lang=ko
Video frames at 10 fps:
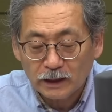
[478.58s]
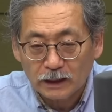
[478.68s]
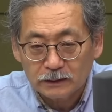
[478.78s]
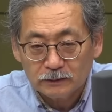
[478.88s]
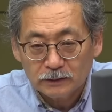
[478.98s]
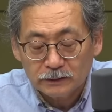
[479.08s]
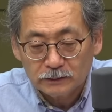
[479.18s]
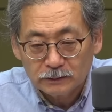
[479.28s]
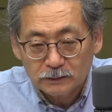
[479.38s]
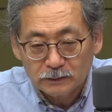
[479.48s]
갖는
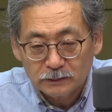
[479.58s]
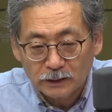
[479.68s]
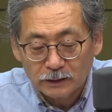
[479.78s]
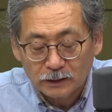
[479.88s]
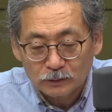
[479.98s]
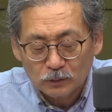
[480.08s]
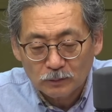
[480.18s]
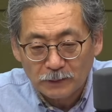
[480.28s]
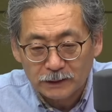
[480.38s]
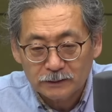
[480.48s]
얘기가 조금
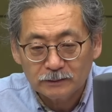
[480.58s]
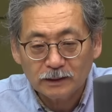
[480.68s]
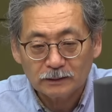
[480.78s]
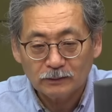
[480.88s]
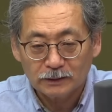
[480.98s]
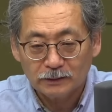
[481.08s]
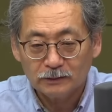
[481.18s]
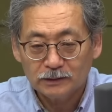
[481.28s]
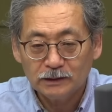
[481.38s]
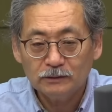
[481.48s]
많이 들어갈 것 같아요.
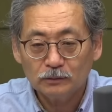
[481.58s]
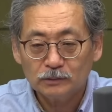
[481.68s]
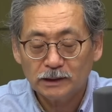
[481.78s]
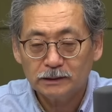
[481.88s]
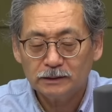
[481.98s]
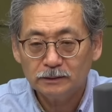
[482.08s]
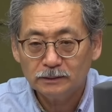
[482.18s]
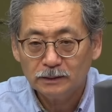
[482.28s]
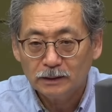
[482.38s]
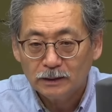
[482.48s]
음. 이것도
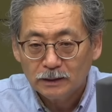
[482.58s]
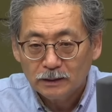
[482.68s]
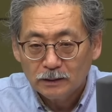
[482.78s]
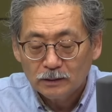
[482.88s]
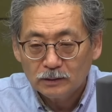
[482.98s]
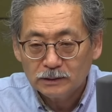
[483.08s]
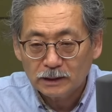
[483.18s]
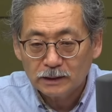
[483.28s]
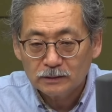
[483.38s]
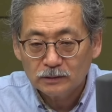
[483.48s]
사실은
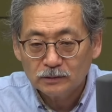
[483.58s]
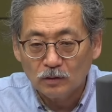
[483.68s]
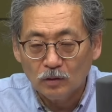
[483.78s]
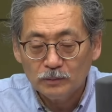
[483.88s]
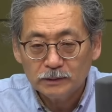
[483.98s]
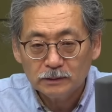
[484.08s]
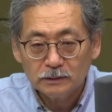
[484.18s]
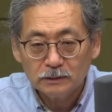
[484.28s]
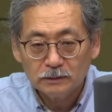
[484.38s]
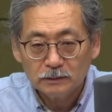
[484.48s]
현장에서 이제
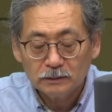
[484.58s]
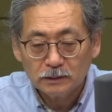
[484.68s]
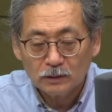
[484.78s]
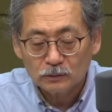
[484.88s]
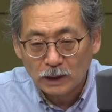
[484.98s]
어민들하고